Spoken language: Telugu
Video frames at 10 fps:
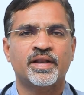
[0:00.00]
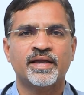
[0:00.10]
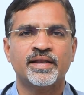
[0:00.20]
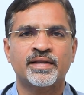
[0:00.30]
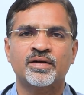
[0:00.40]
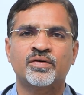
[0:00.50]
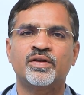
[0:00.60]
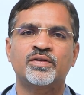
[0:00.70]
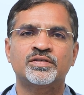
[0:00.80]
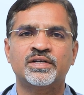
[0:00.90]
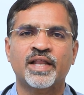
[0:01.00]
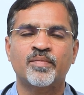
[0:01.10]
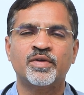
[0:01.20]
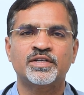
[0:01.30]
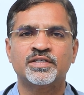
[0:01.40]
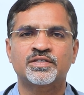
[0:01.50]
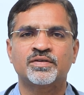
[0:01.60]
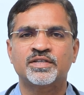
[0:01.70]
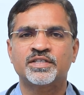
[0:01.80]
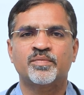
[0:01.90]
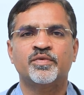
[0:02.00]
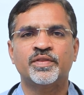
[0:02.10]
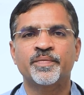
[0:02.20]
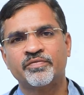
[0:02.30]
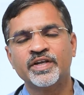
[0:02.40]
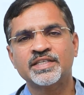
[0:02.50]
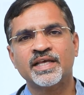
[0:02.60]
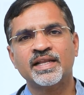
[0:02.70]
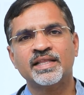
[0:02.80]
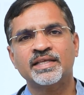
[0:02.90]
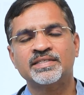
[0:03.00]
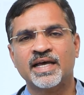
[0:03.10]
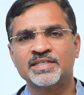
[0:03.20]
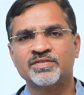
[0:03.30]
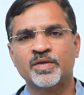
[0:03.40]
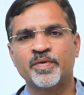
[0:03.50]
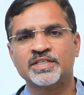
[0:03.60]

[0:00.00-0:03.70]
రెగ్యులర్గా కొన్ని రోజులు ట్యాబ్లెట్స్ వేసుకుంటే సరిపోతుంది ఫిట్స్ అన్నది శాశ్వత